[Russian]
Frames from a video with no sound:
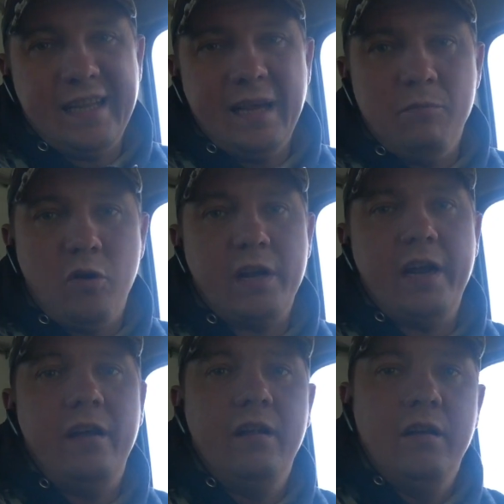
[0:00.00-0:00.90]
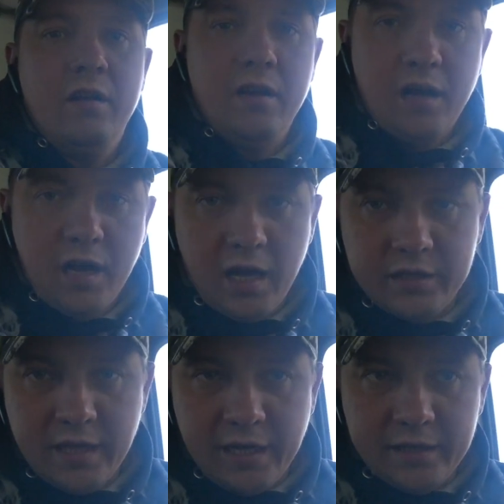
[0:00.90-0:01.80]
одна мокрая,
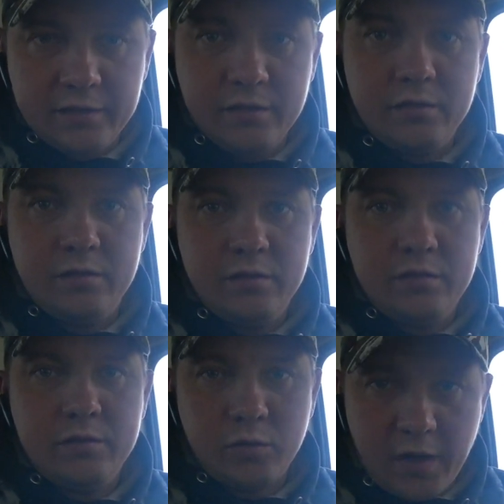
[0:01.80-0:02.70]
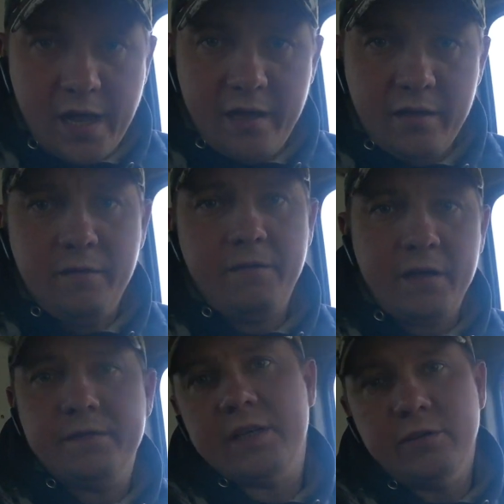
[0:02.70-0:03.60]
одна сухая,
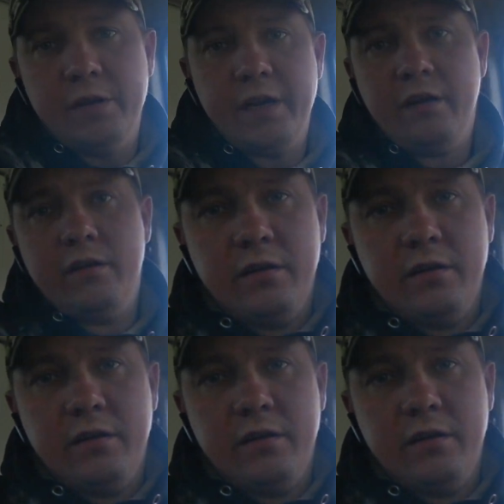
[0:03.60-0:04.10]
фен в салоне.